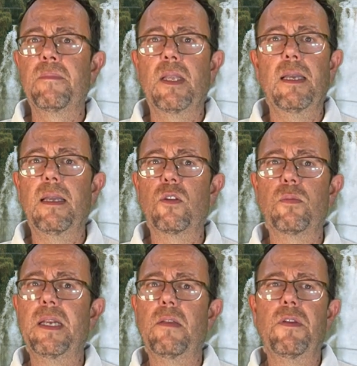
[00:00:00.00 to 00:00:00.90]
Eh,
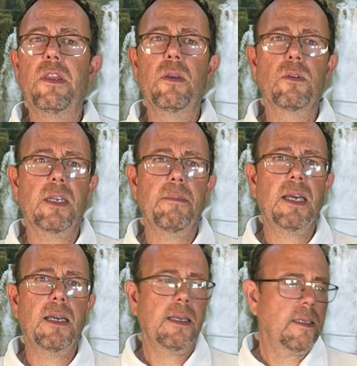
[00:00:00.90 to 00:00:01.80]
los beneficios que
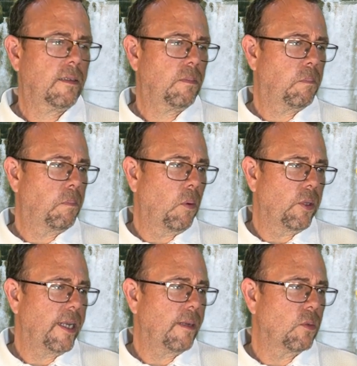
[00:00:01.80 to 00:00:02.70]
más
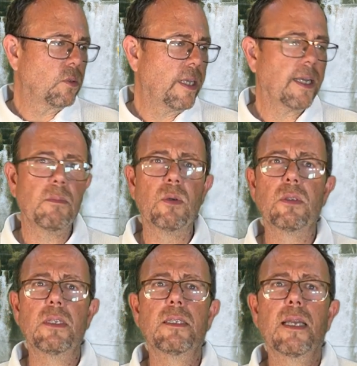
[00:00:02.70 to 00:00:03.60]
podríamos,
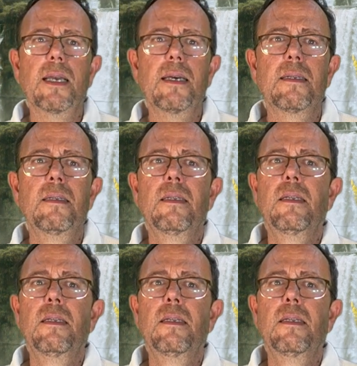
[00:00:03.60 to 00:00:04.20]
digamos, destacar,